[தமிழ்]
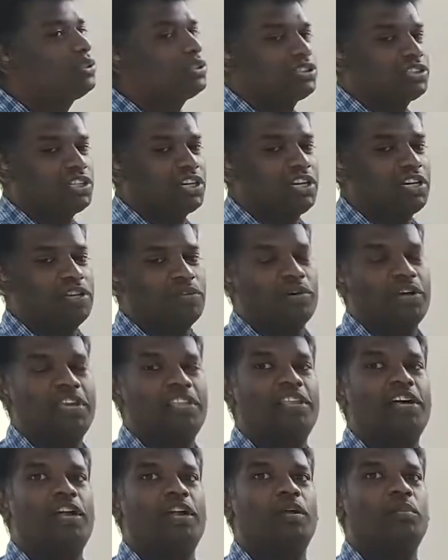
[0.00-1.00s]
இருபத்தி ரெண்டு
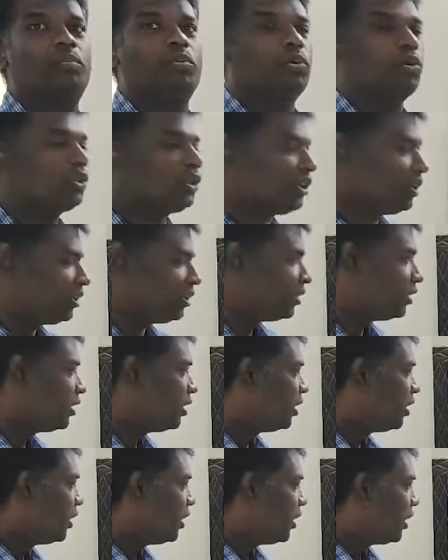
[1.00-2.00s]
வயதான போது
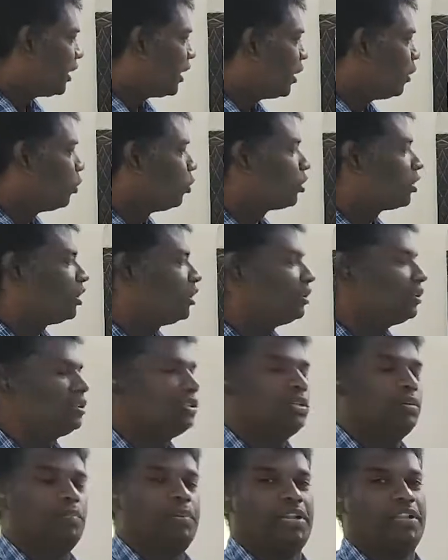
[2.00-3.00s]
ஏனோக்கு
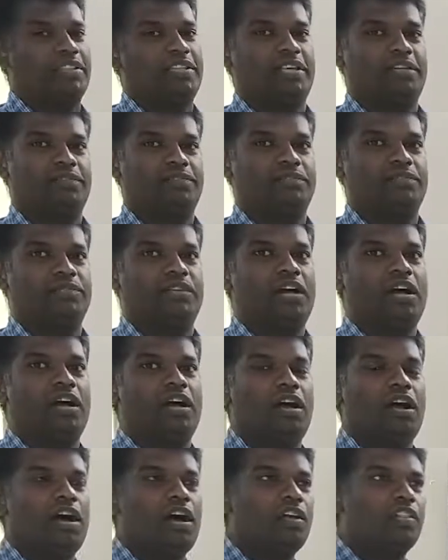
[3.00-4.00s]
பிறந்தார்
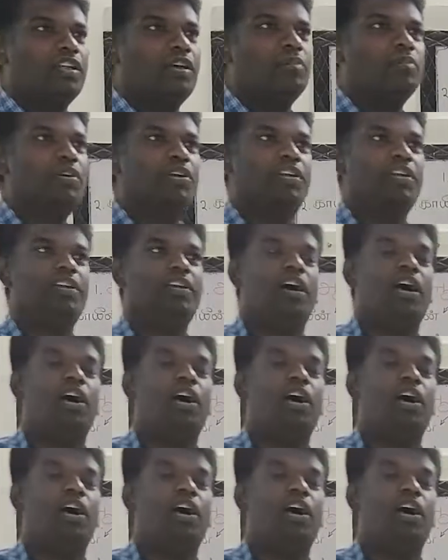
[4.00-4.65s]
ஆதாமுக்கு